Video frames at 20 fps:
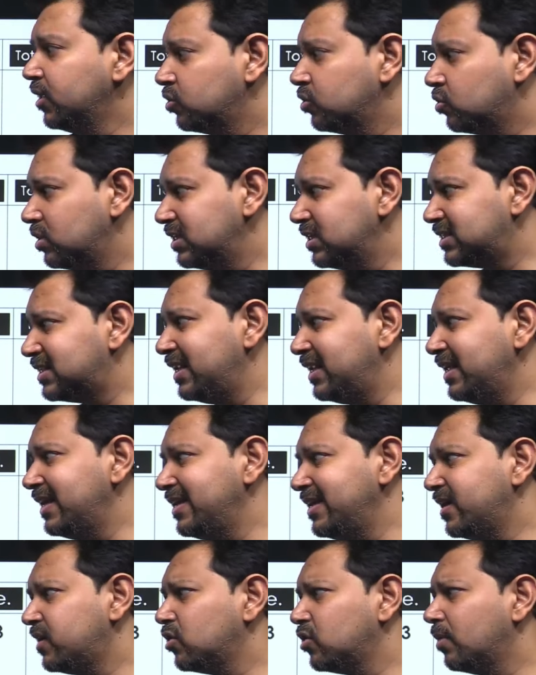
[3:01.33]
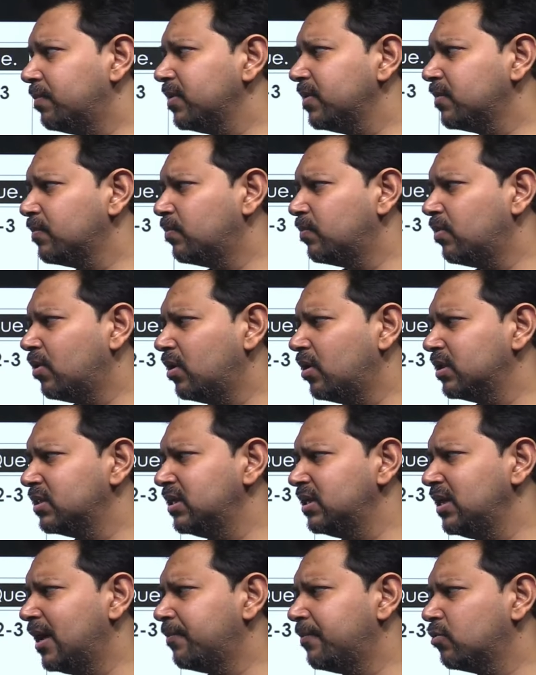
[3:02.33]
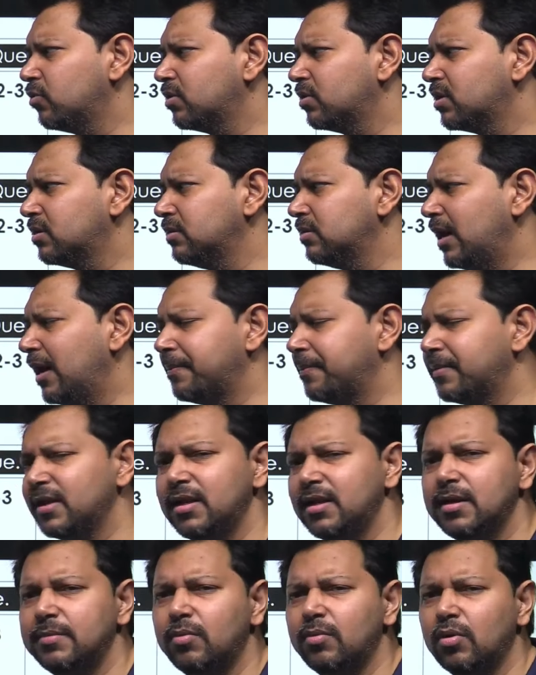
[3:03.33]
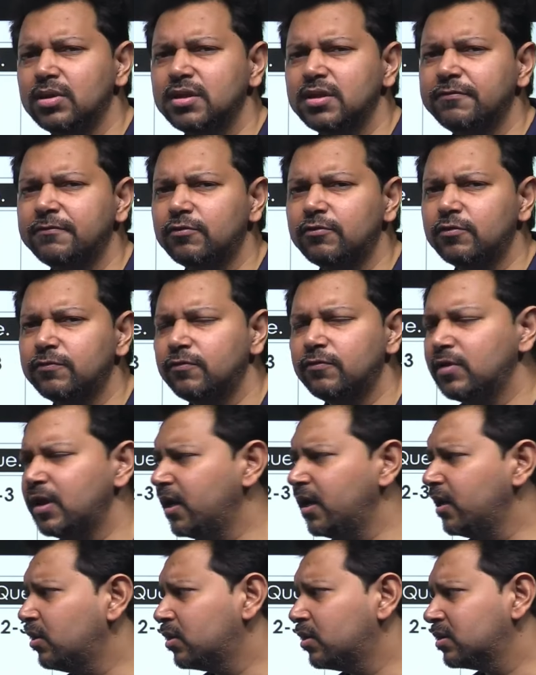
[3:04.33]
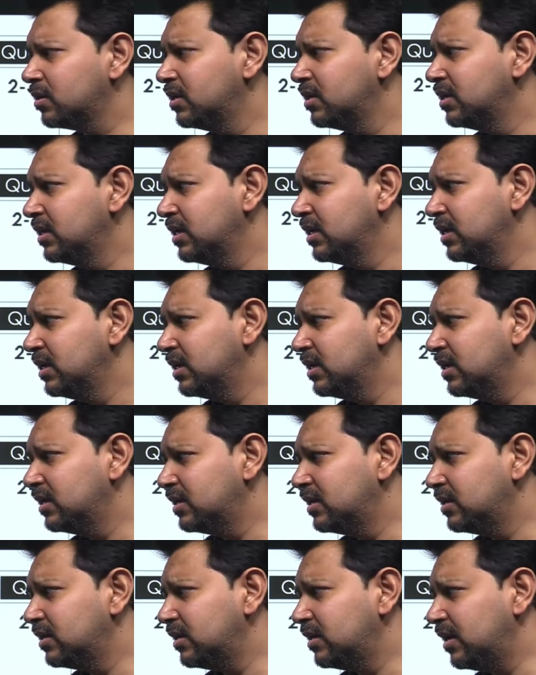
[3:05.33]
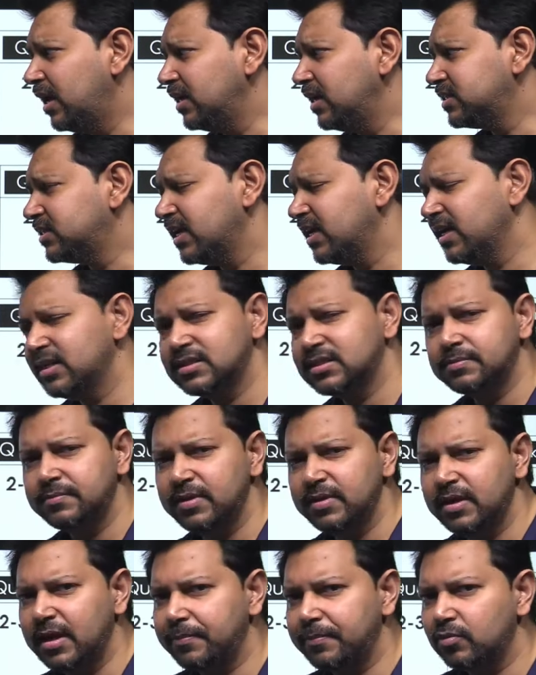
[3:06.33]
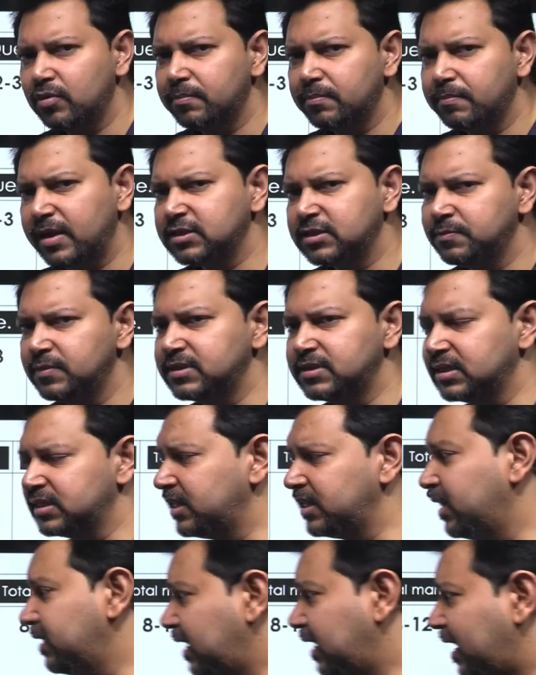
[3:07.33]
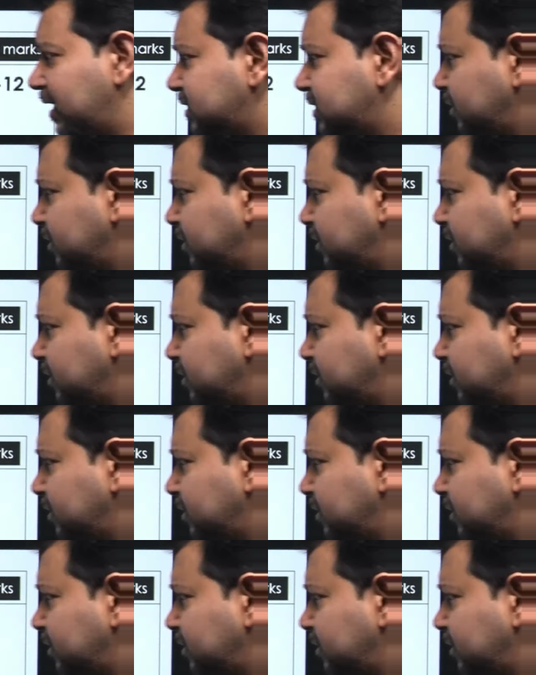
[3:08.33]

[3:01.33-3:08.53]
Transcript: तो इसलिए ये टॉपिक बहुत ही आपको आपके लिए बहुत ही फ्रूटफुल है और आ, अच्छा इसमें आपको मार्क्स मिल सकता है आठ से